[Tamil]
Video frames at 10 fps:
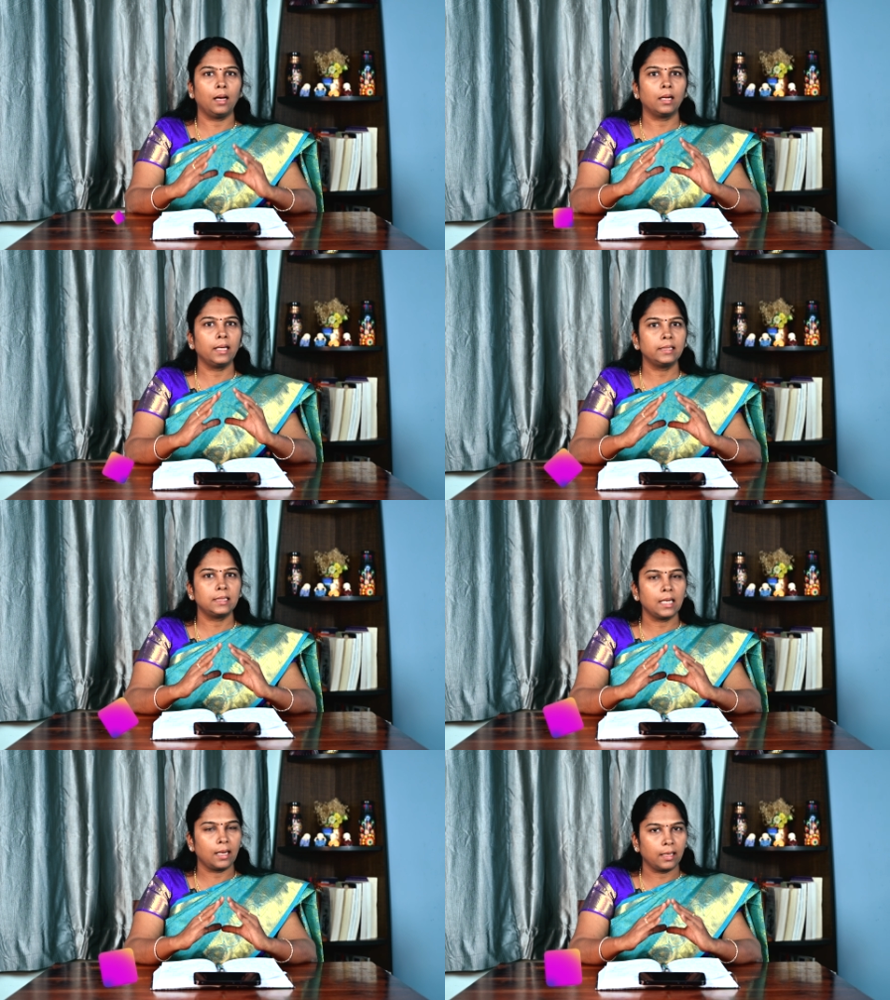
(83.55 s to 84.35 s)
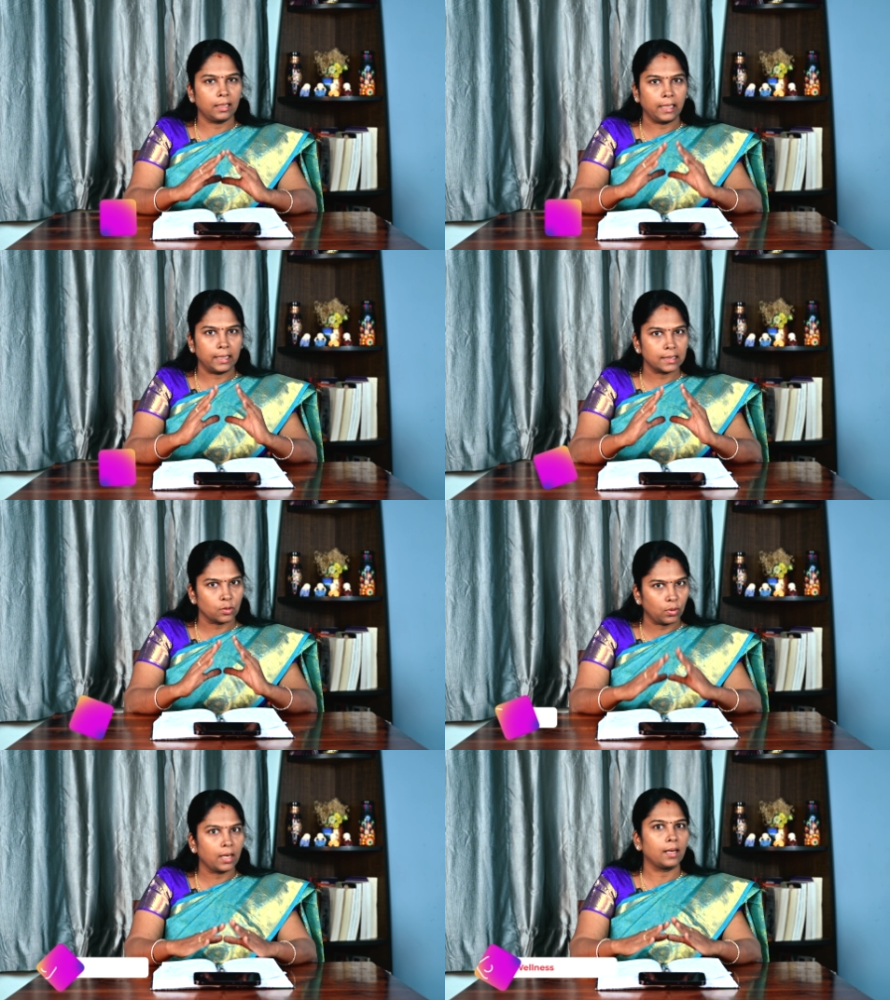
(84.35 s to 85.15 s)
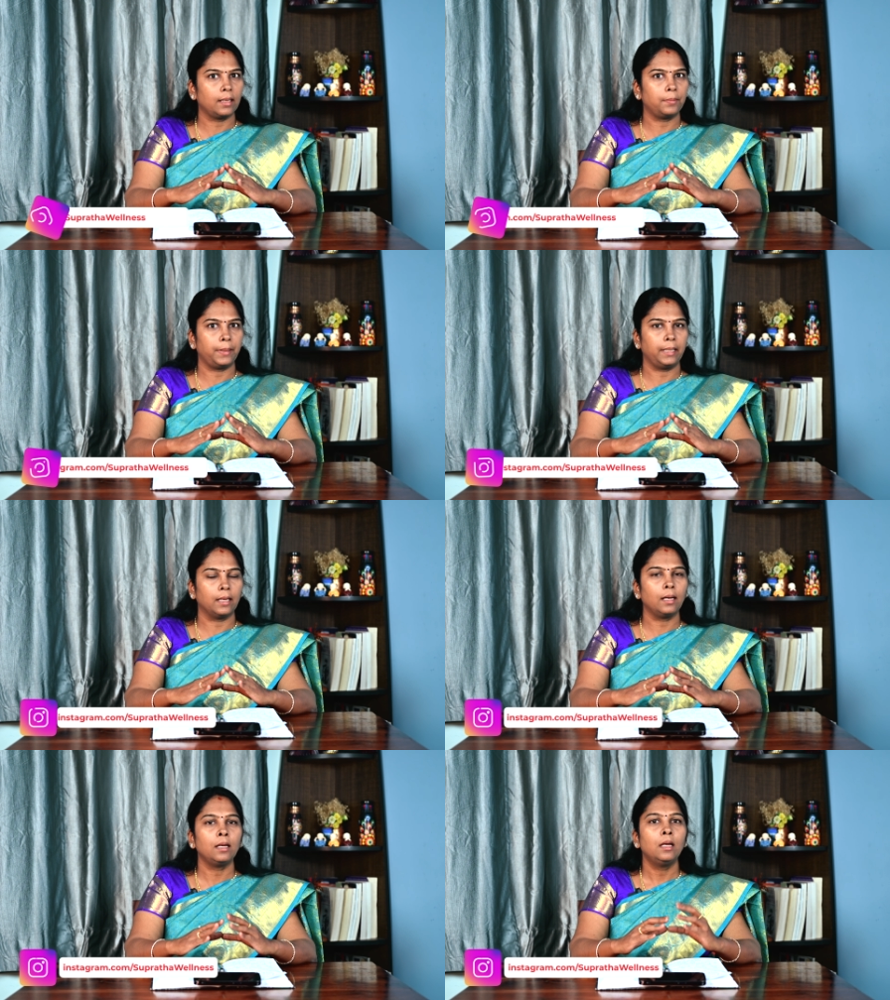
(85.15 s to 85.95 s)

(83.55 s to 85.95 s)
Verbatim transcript: ஆராய்ச்சியாளர்கள் என்ன சொல்கிறாங்க அப்படின்னா